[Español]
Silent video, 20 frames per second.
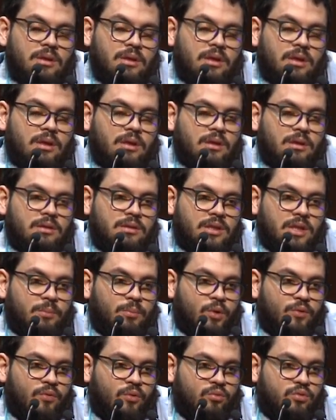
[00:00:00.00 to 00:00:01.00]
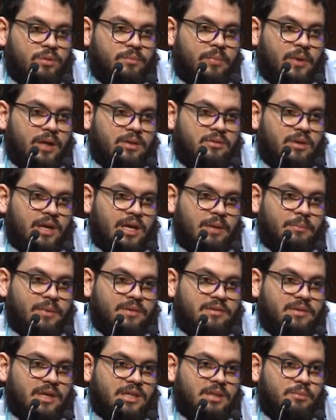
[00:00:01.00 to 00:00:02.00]
eh, tienen profundo impacto en la
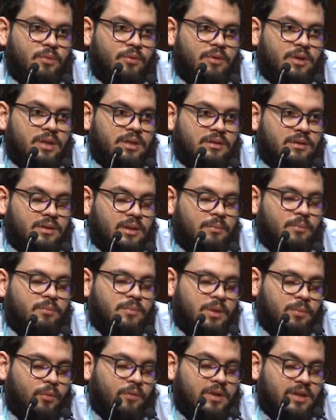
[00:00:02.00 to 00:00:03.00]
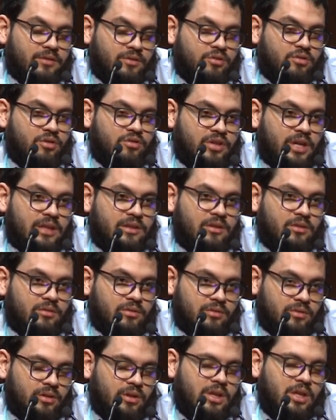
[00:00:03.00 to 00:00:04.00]
capacidad de, movilización social de
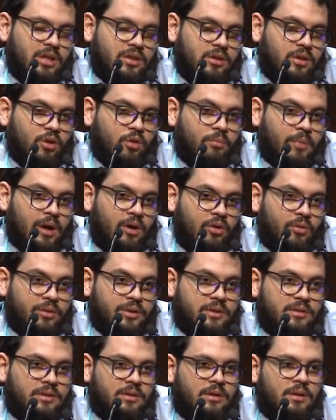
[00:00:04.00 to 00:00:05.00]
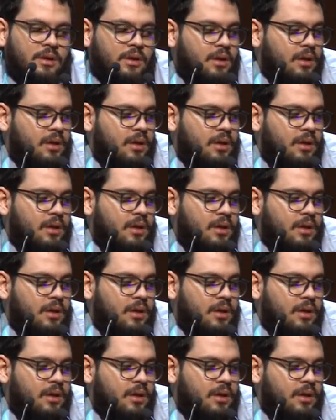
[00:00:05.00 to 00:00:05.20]
los, de los más jóvenes.